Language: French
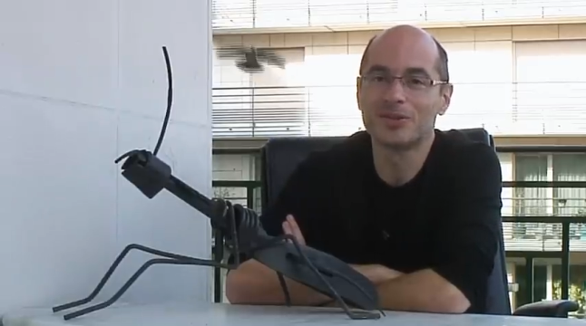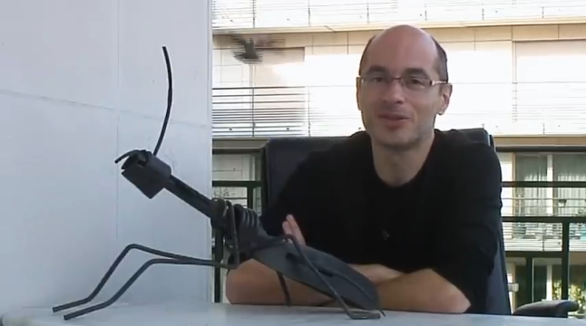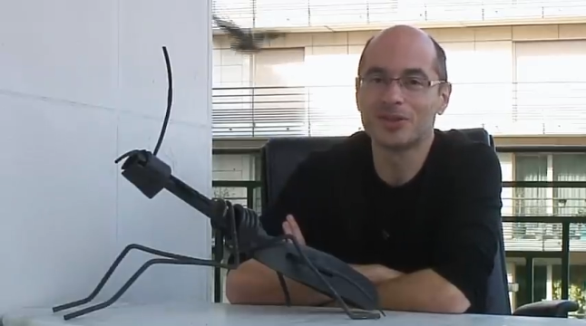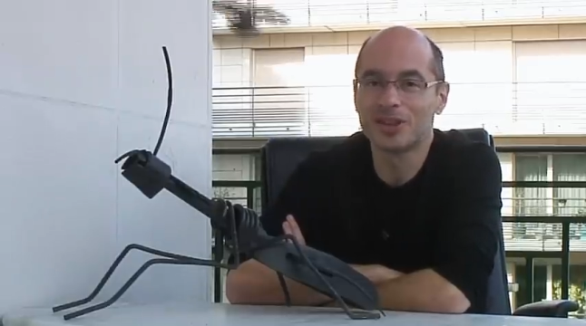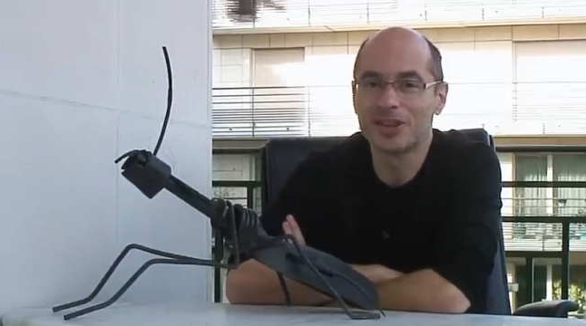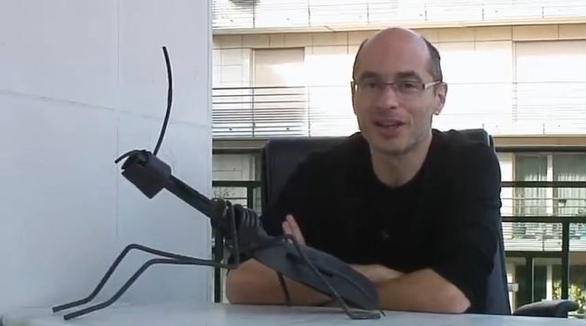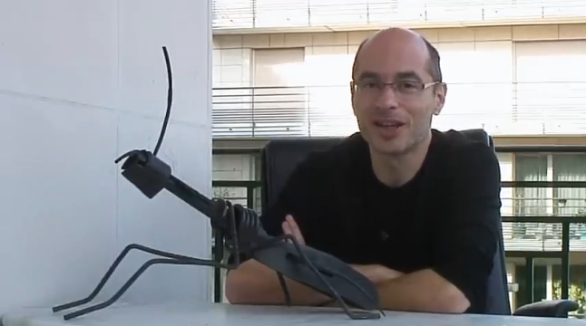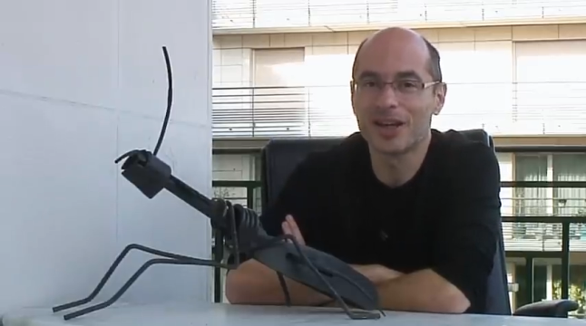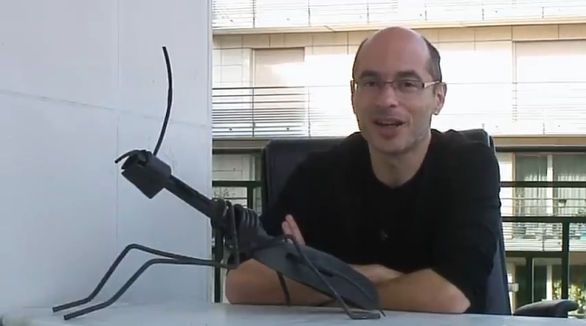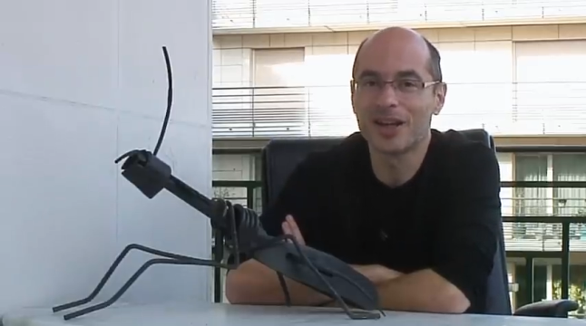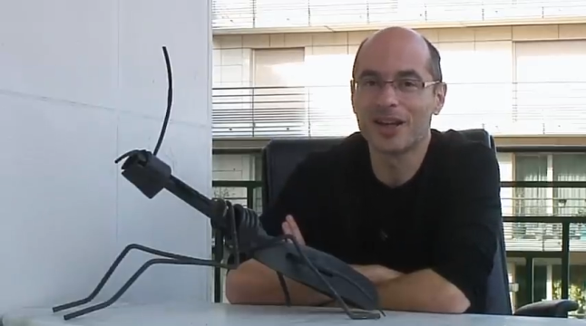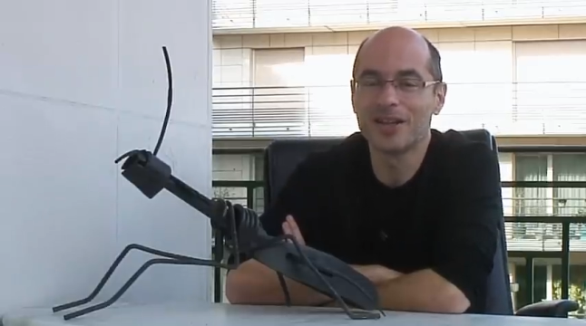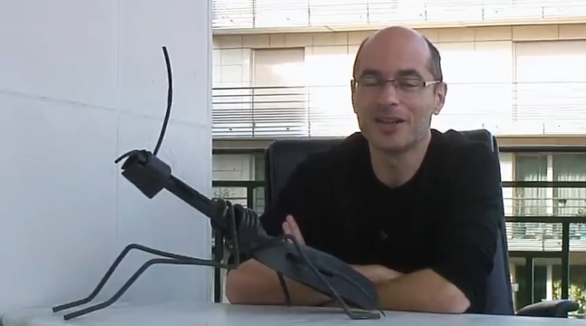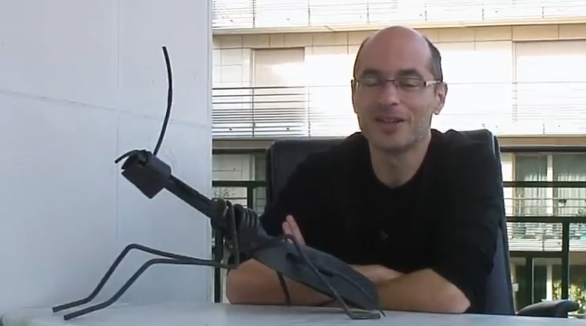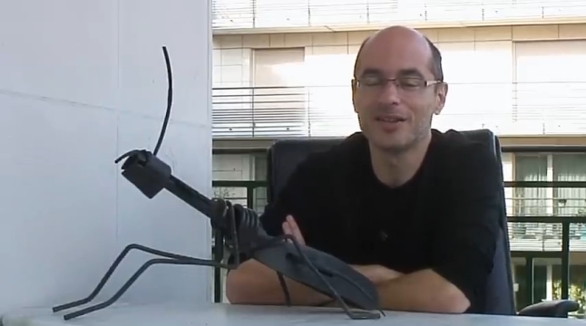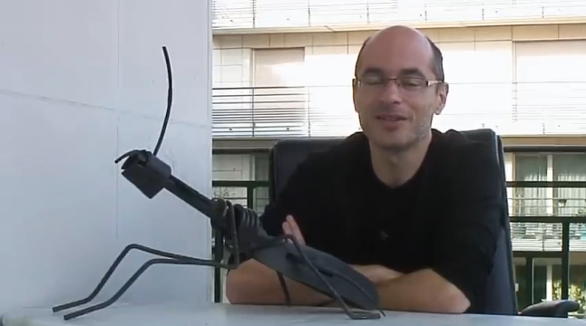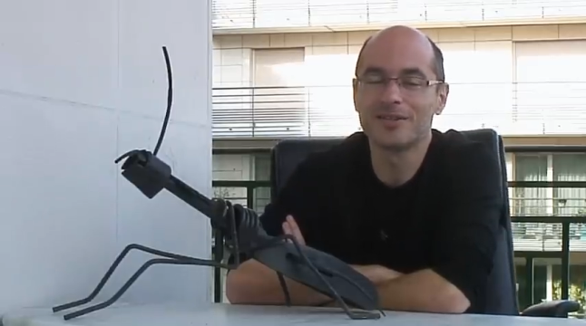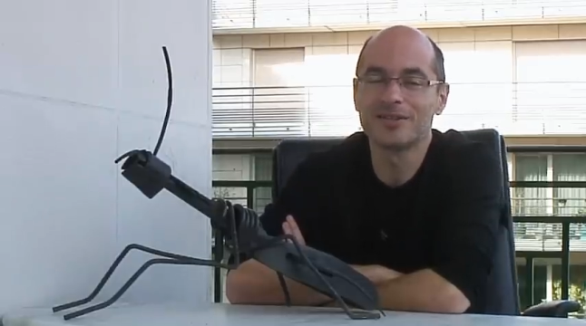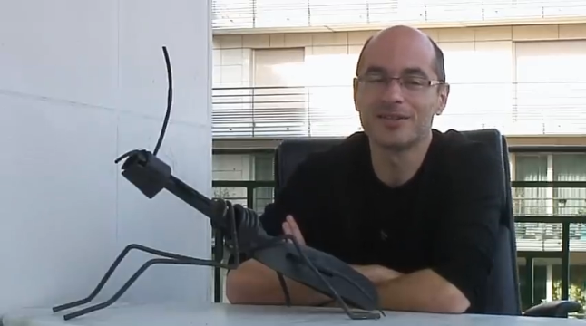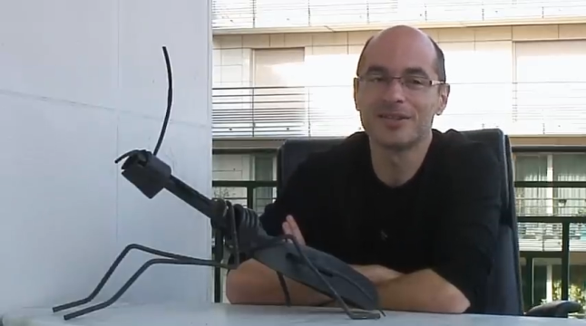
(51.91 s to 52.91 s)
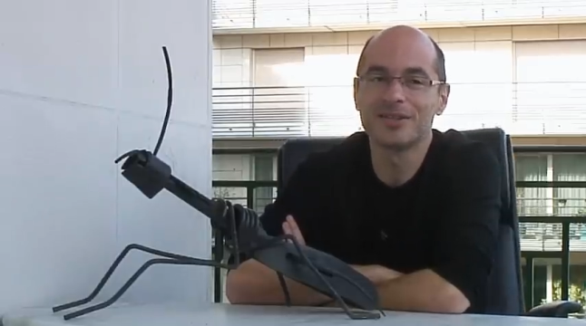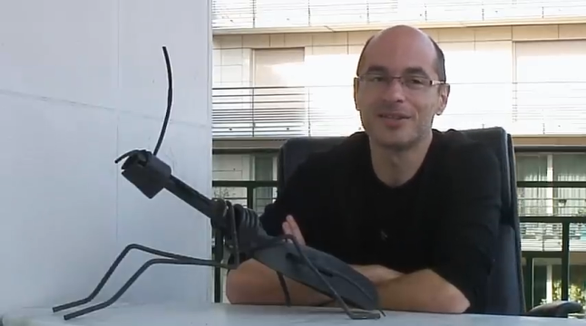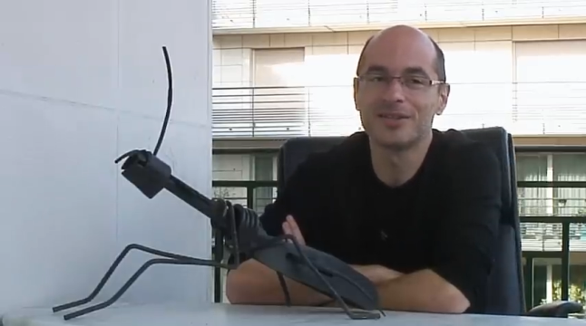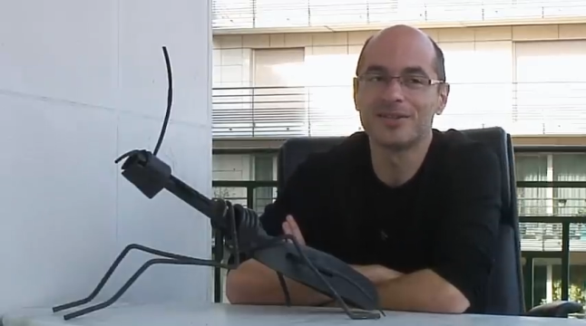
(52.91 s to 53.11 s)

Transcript: générale,